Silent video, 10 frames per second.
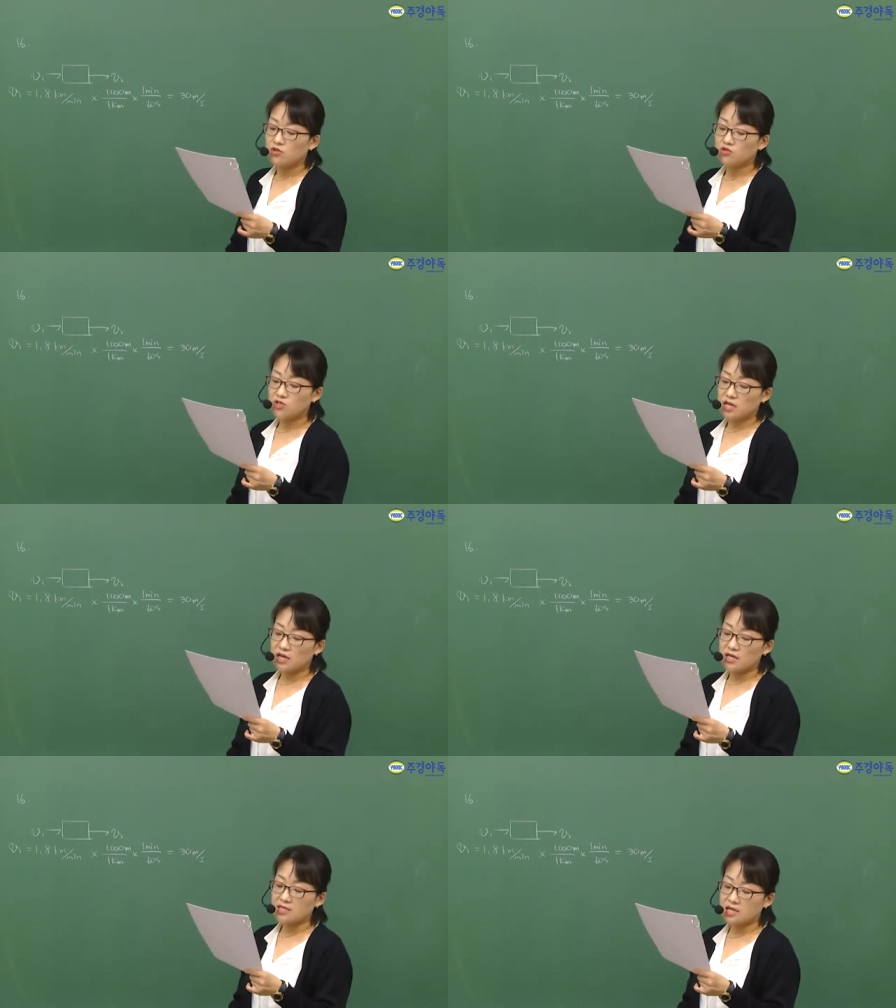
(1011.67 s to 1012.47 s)

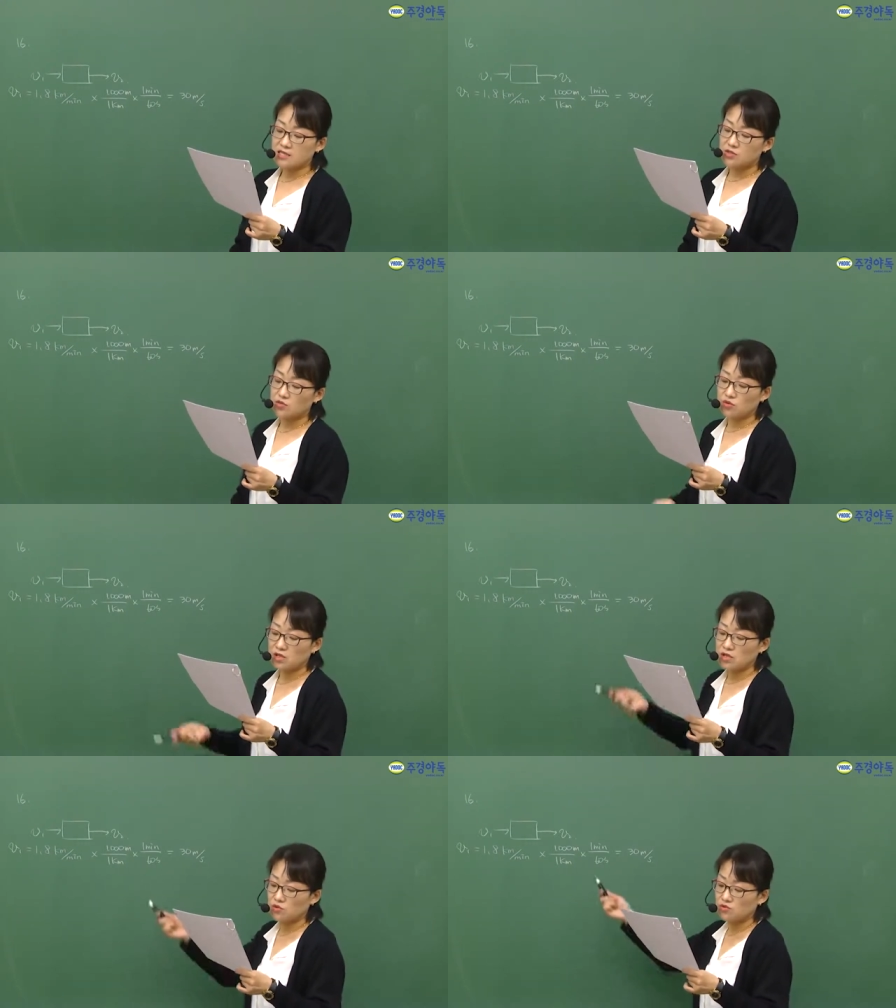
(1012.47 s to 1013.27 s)
유체가 장치 속으로
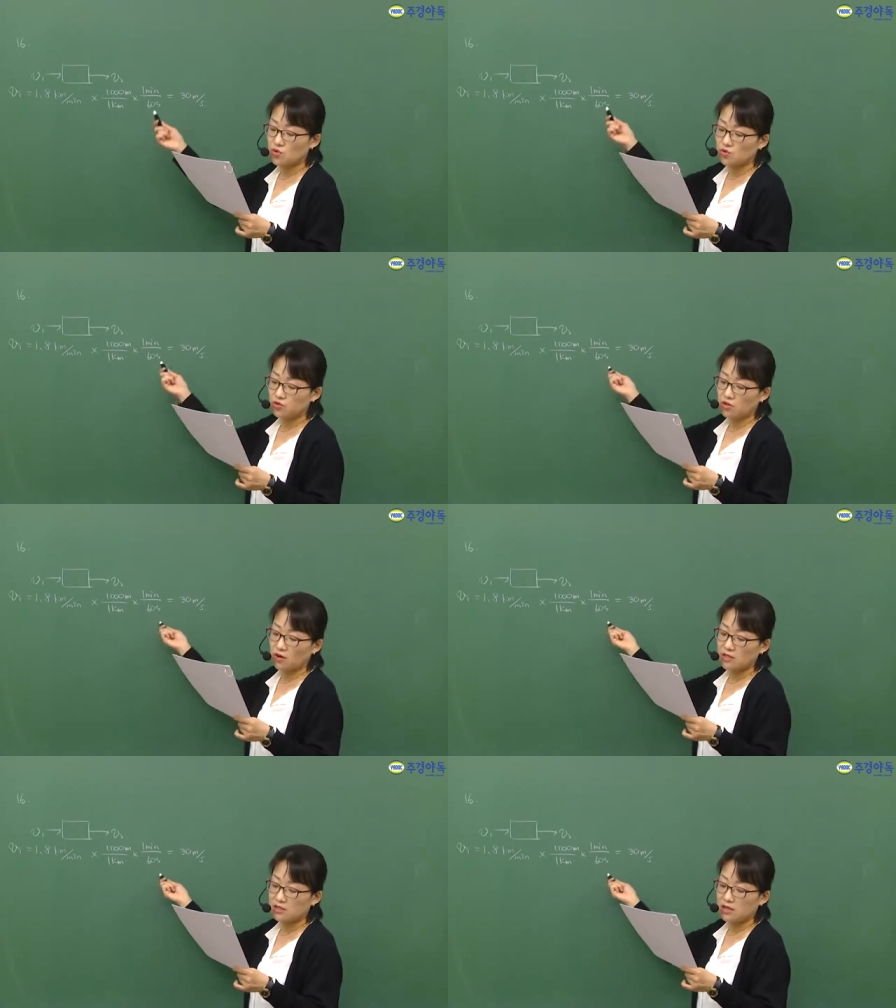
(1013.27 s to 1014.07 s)
이 유속으로
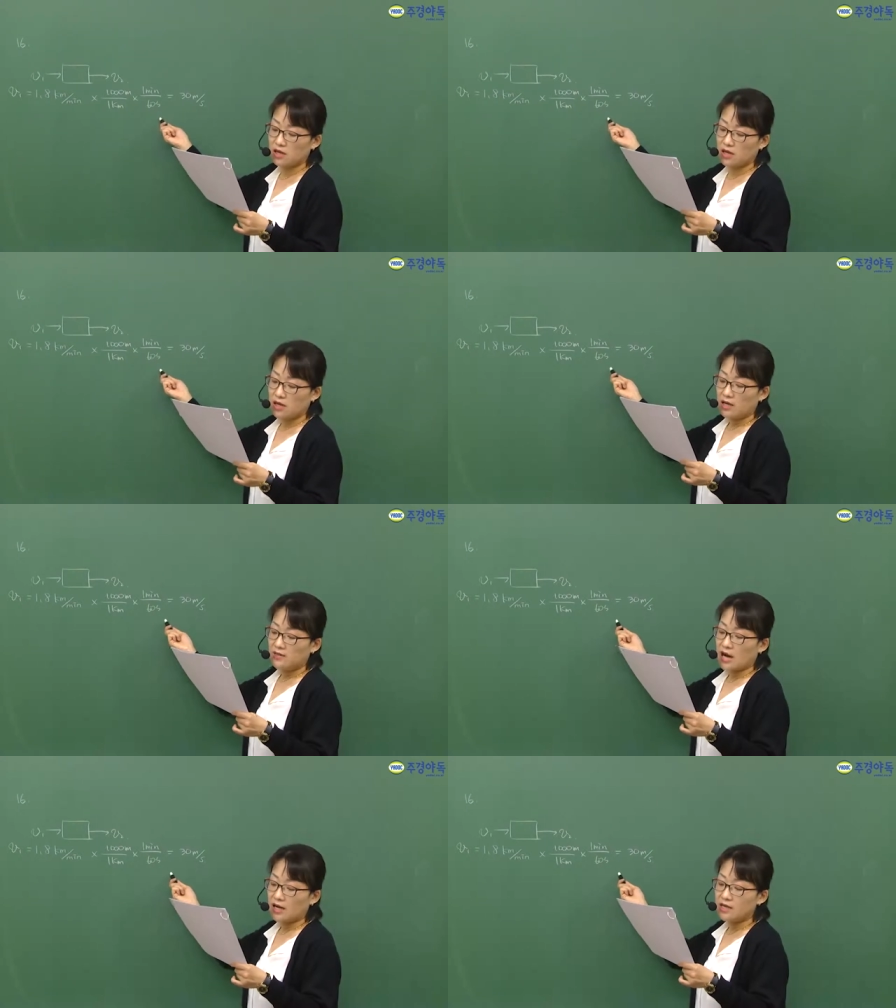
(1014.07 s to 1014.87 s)
들어가는데
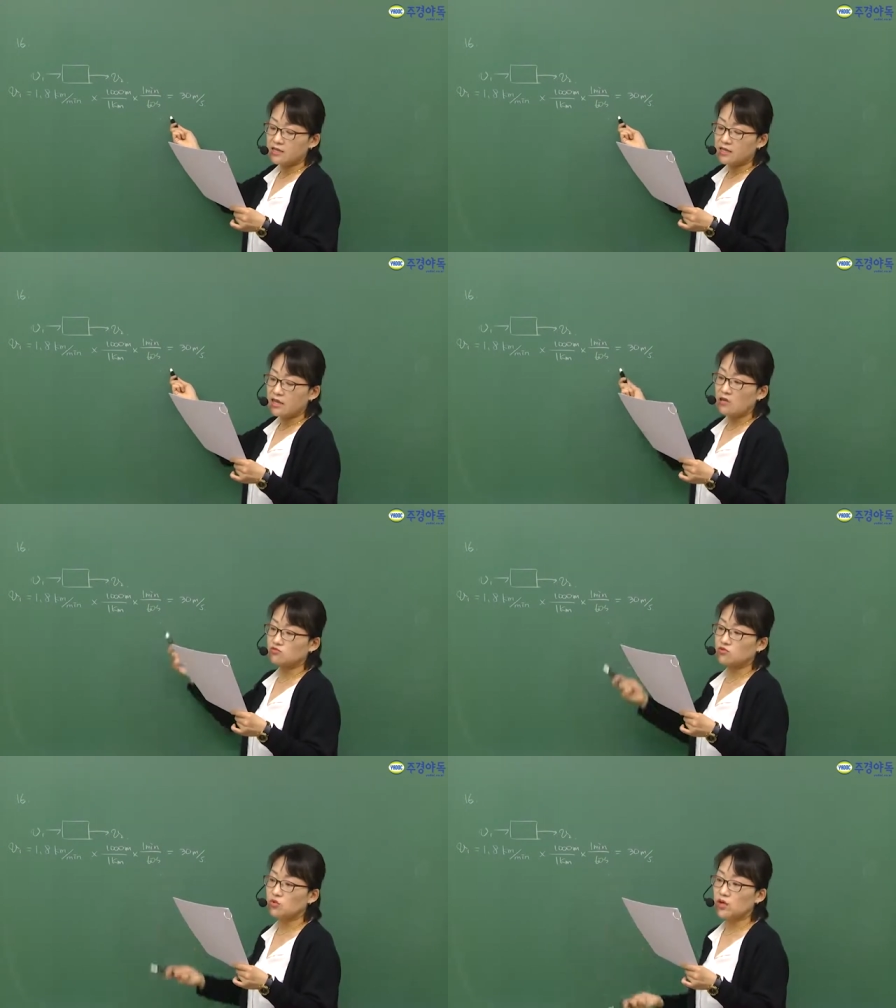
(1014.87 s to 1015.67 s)
나갈 때의
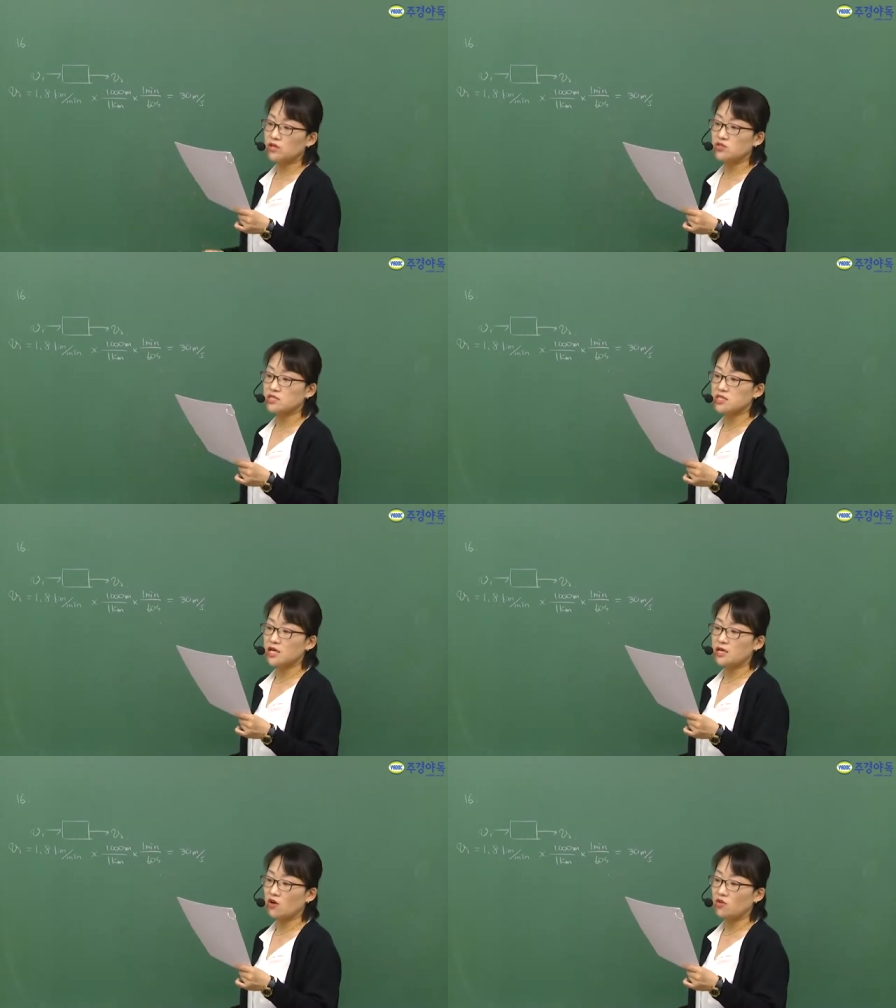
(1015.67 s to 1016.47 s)
운동 에너지
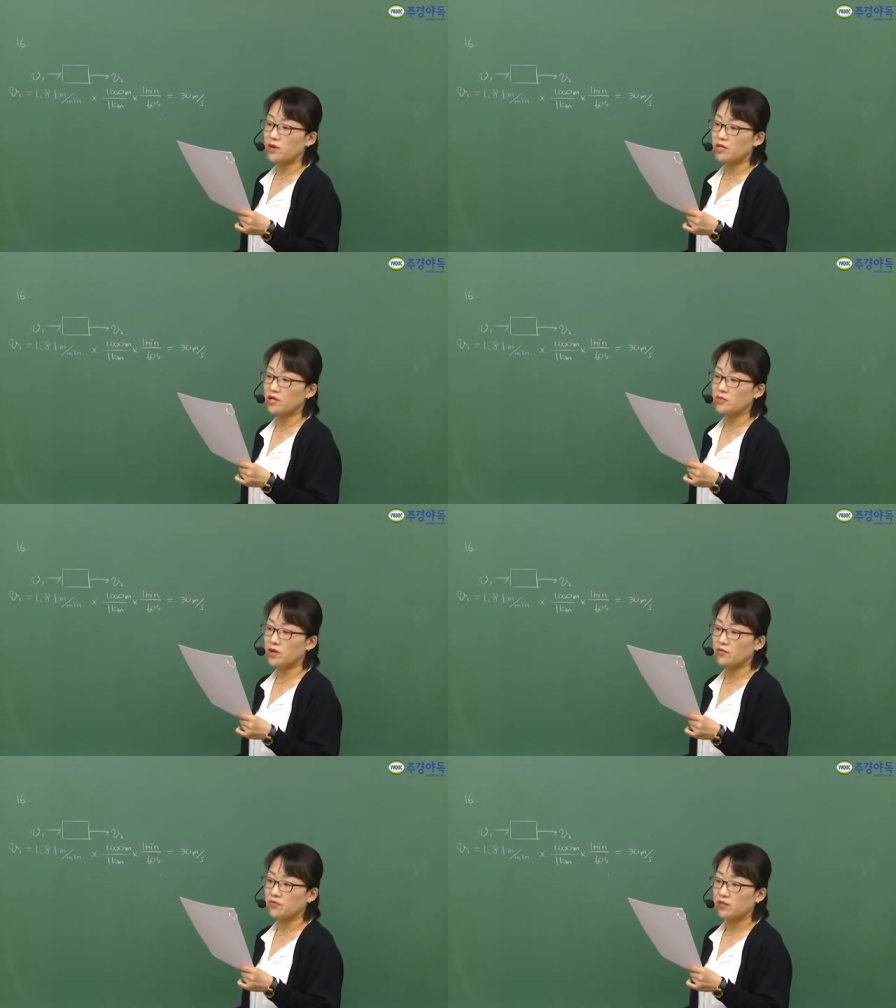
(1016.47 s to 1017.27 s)
차이가
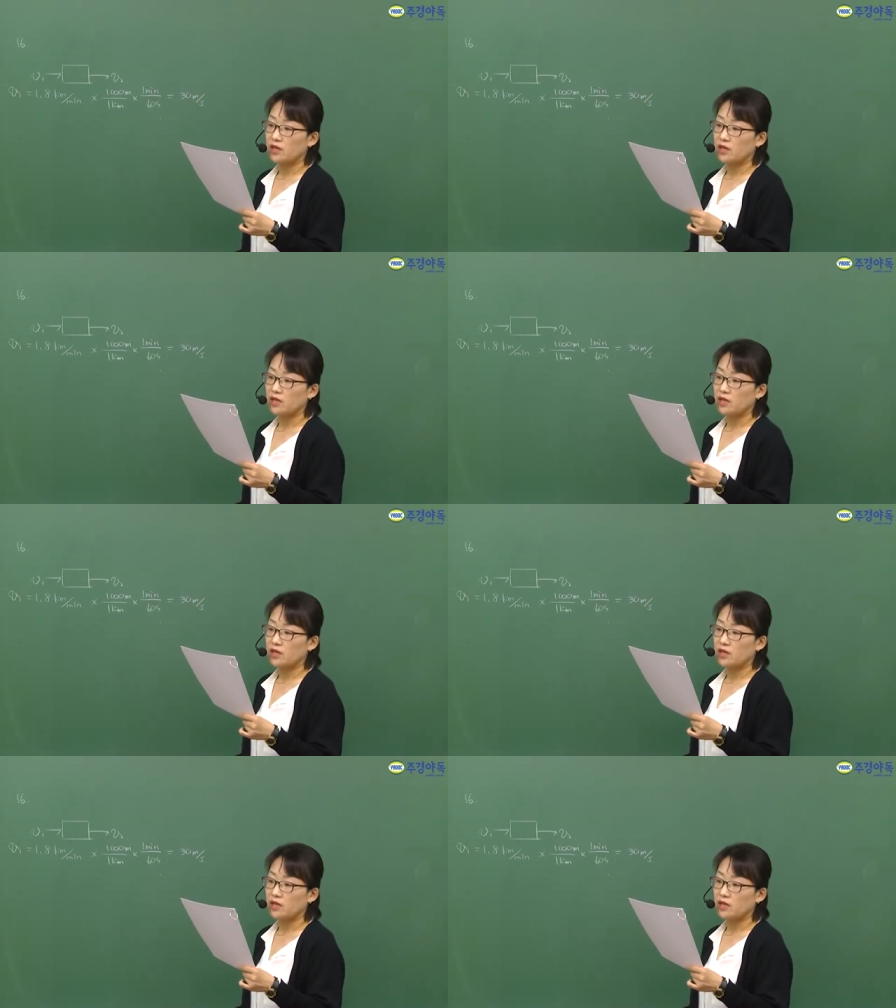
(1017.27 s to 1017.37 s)
얼마냐면